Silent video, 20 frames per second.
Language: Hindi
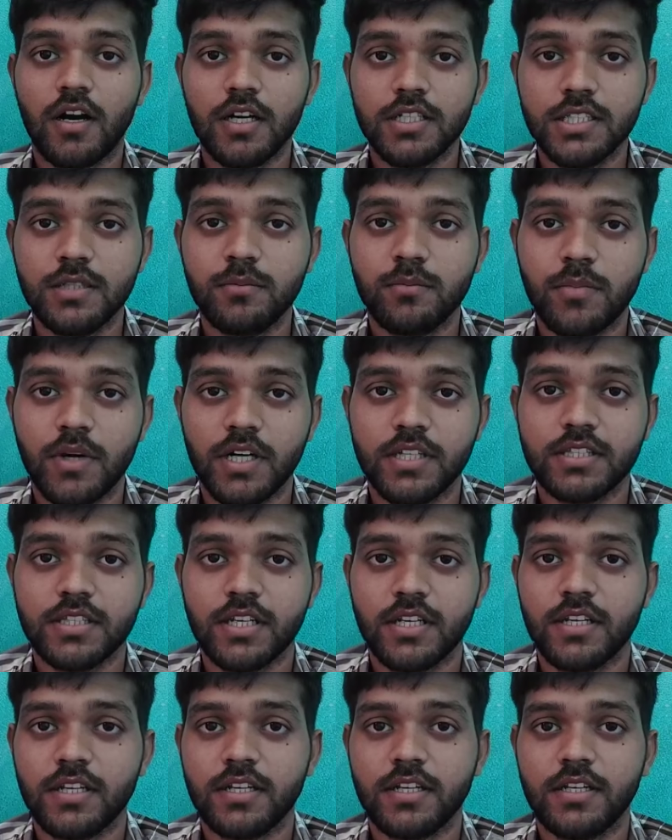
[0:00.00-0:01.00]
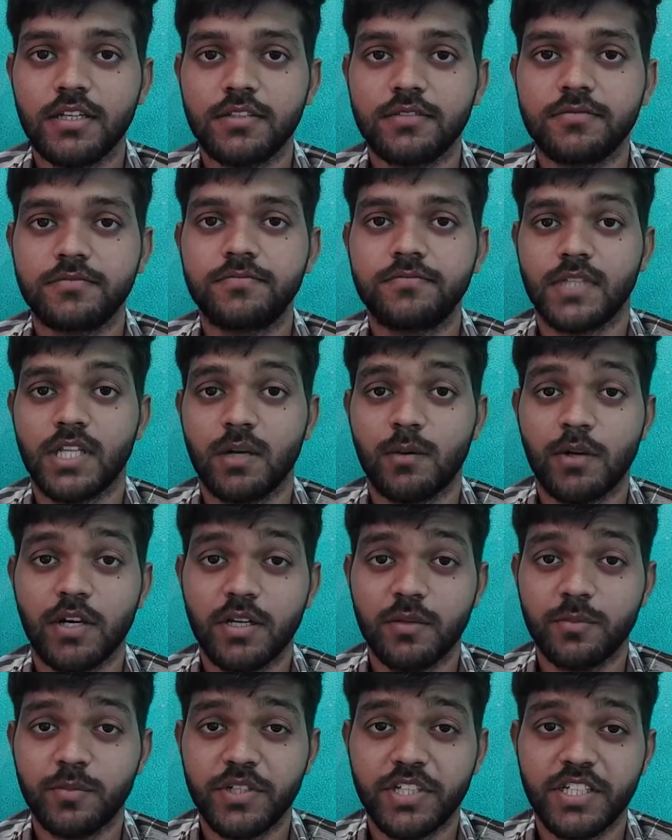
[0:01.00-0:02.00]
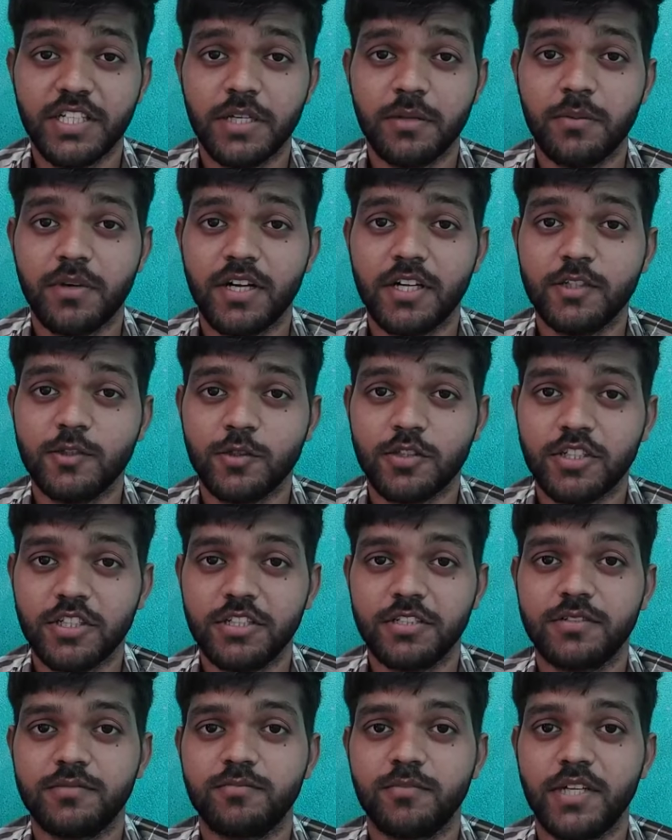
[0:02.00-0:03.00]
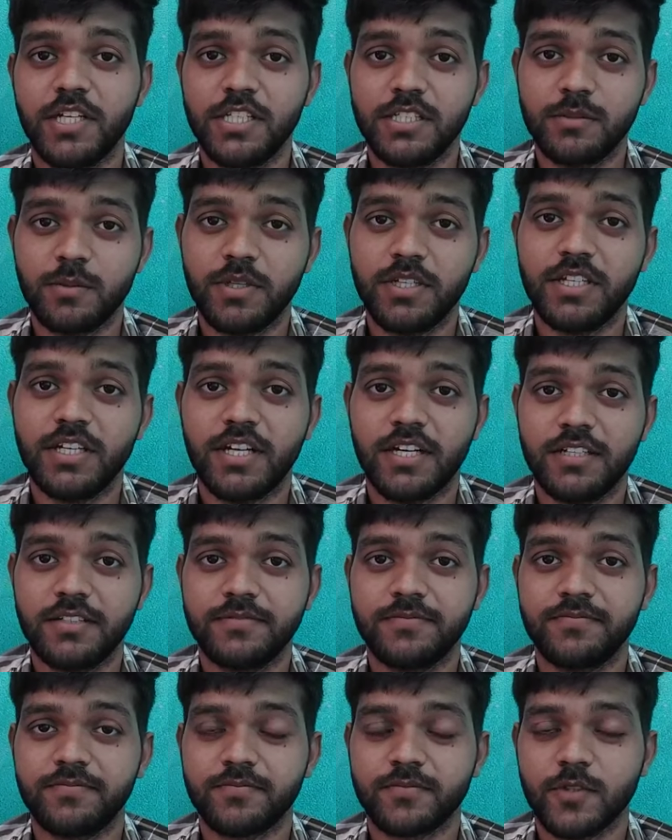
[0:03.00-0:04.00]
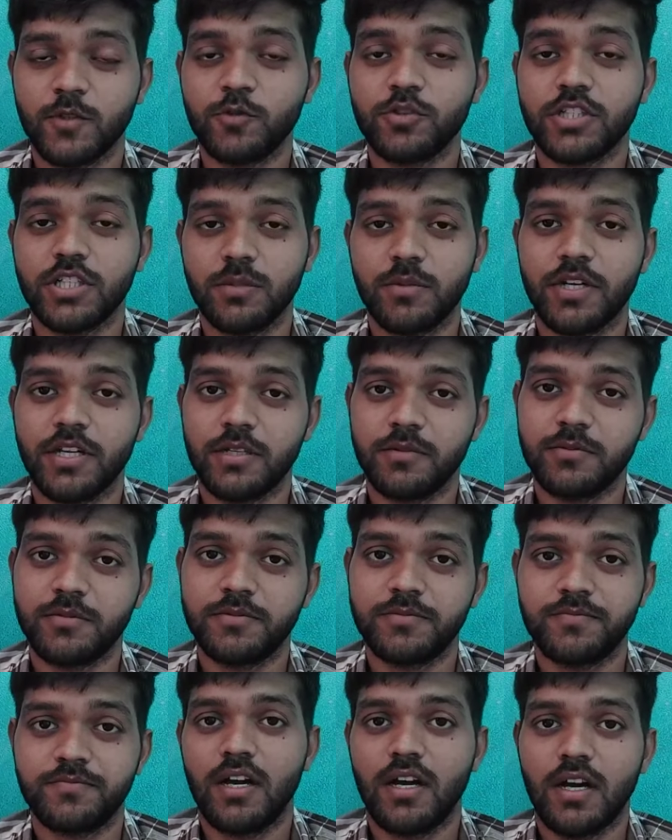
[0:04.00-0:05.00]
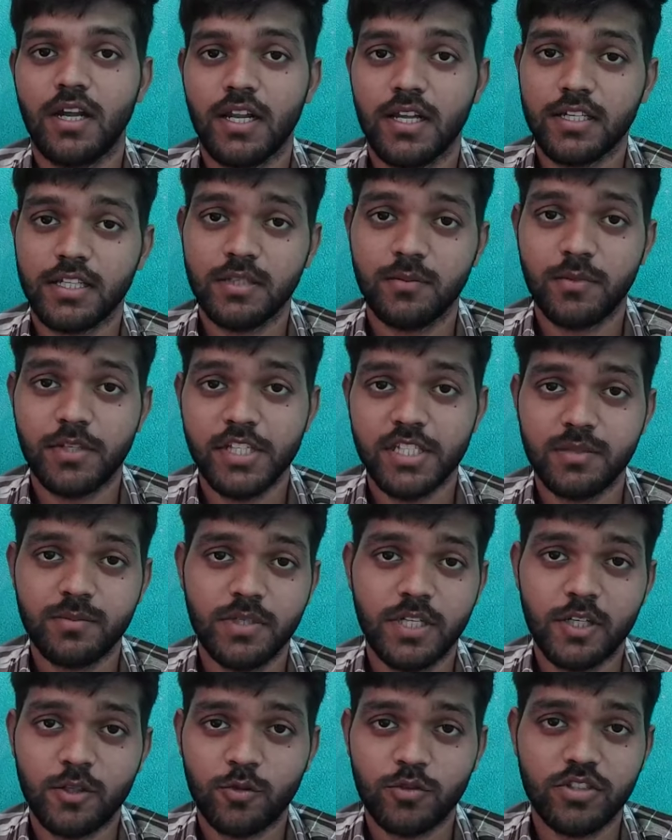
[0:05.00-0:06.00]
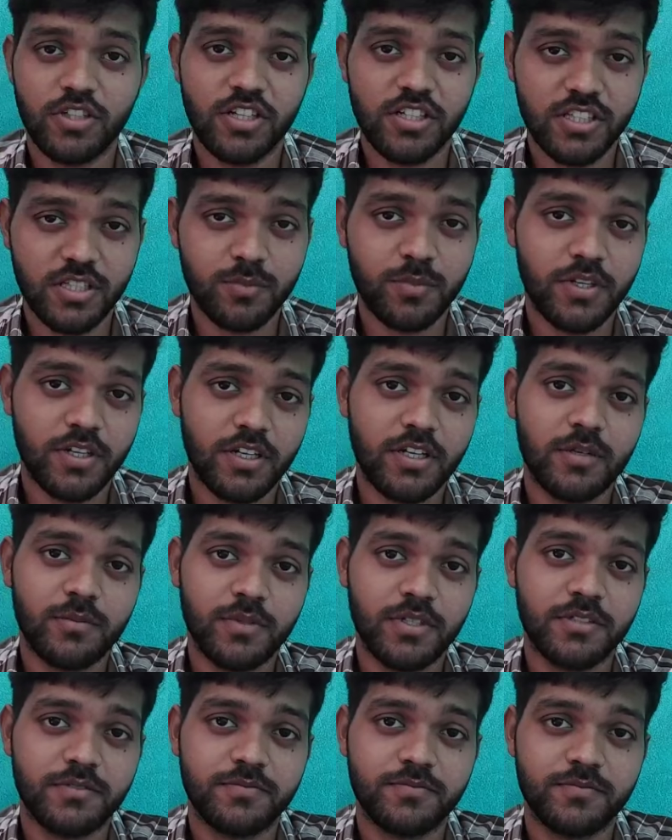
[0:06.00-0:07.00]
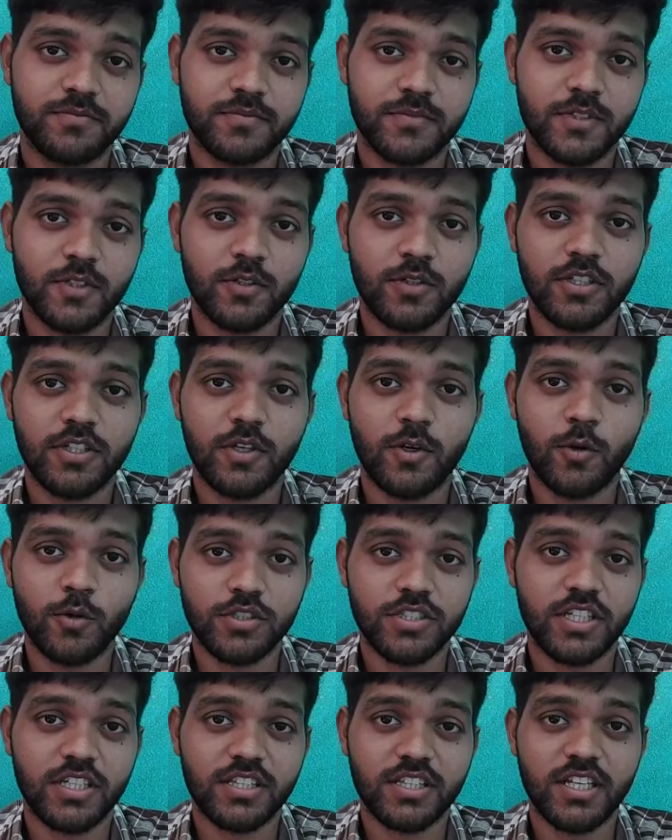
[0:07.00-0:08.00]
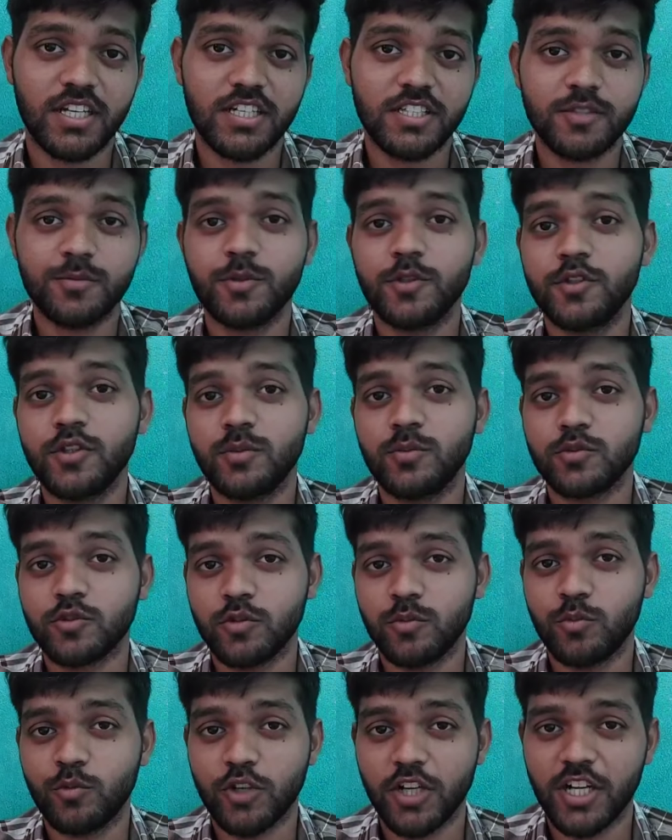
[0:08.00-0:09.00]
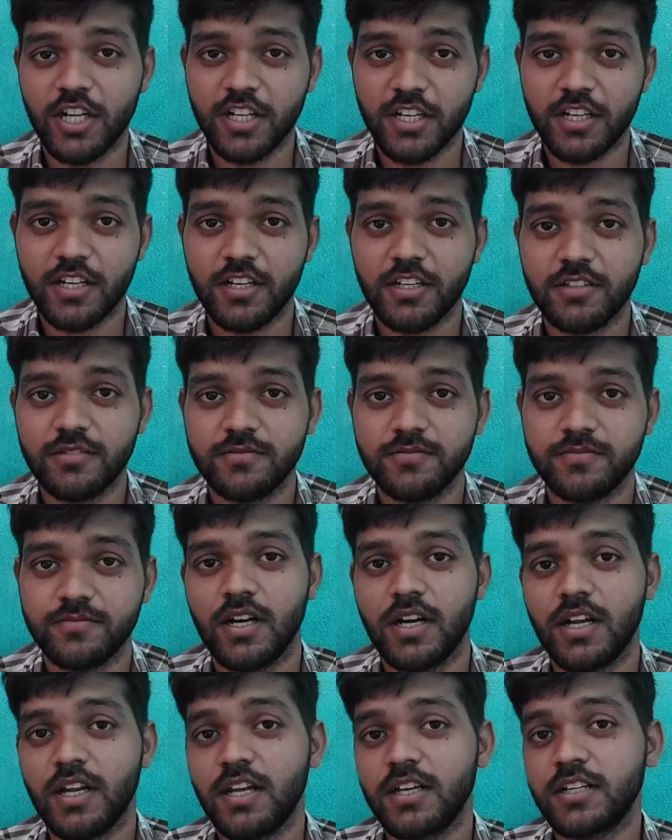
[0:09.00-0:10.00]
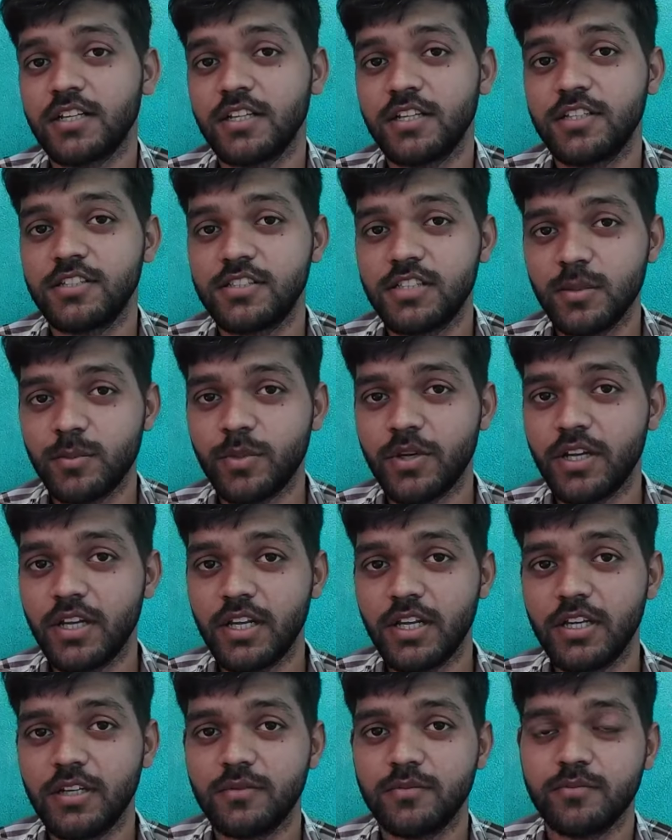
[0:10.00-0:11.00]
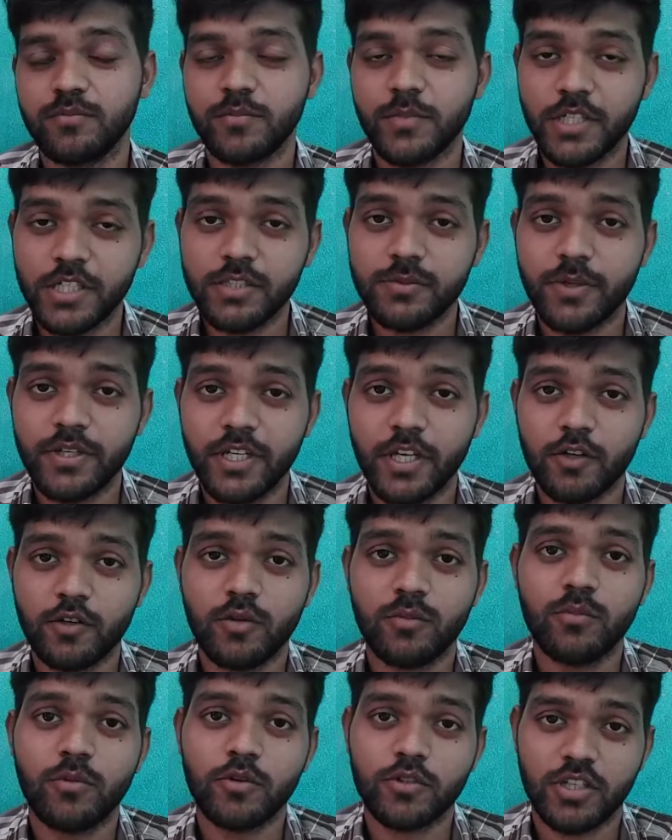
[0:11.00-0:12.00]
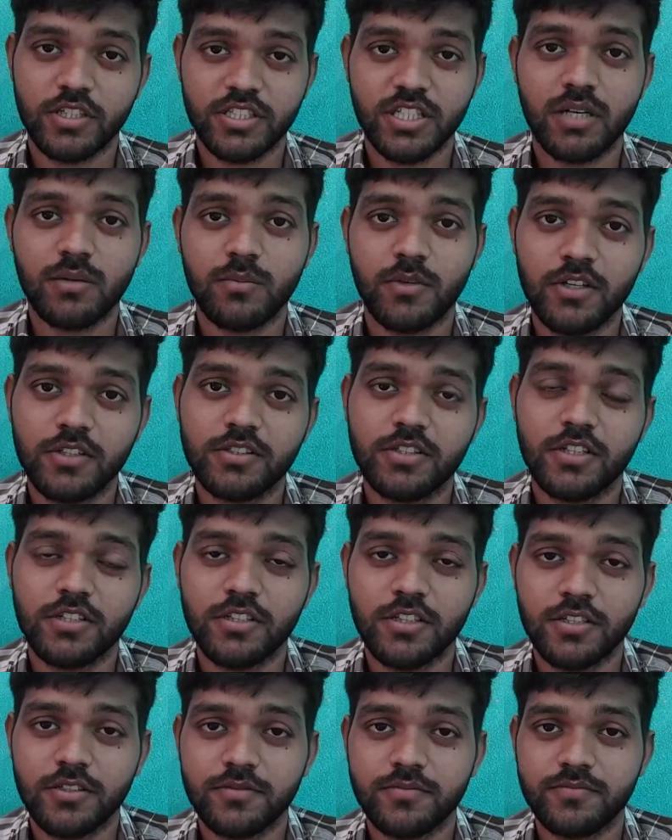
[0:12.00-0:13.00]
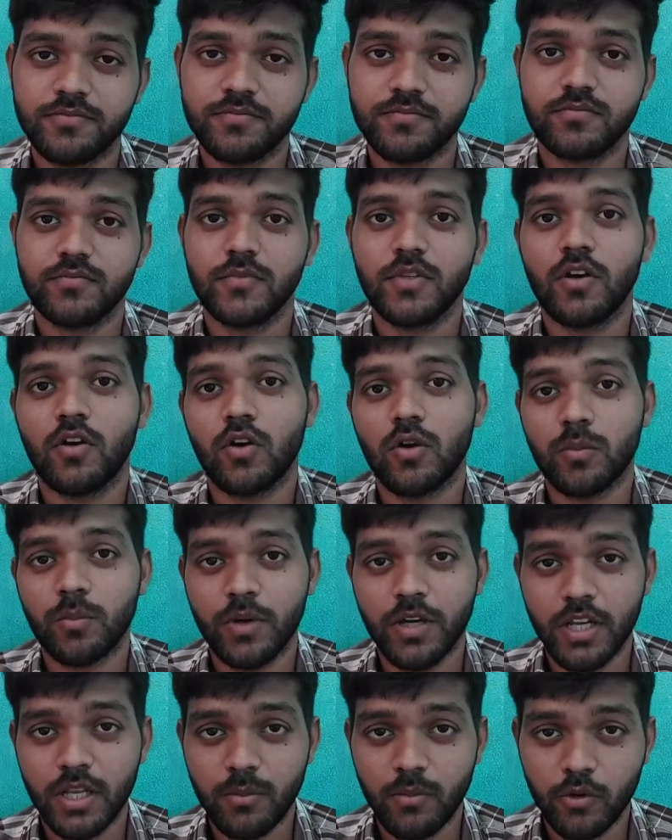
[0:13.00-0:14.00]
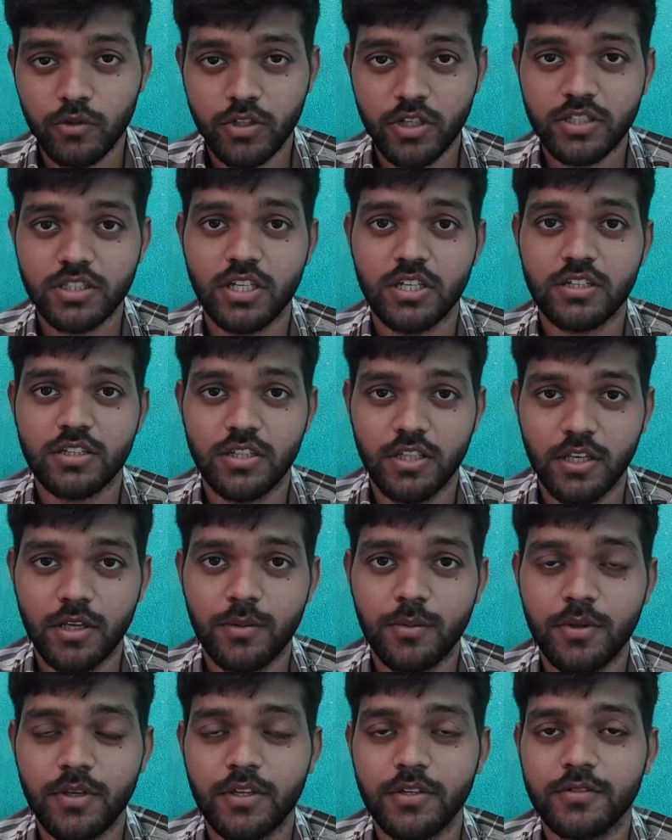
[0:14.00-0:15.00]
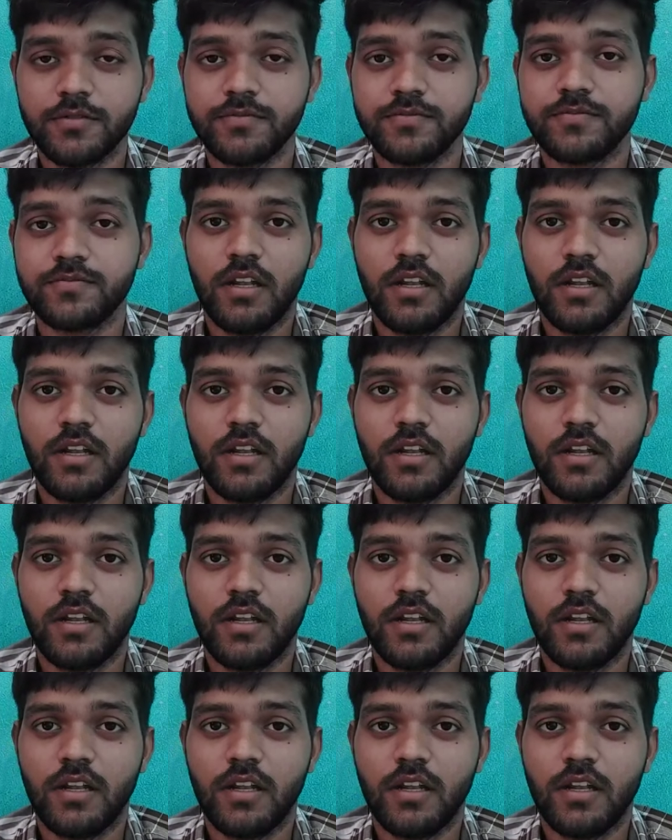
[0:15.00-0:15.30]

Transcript: आज हम बात करेंगे हमारे प्रिय भाई जो कि मनीष भैया हैं उसके बारे में हालांकि मनीष भैया को दिल से प्रणाम है क्योंकि हो सकता है इस वीडियो में उसको बुरा लगेगा हालांकि इससे पहले मनीष भैया को हम बहुत अच्छा मानते थे और पहले बहुत अच्छा थे भी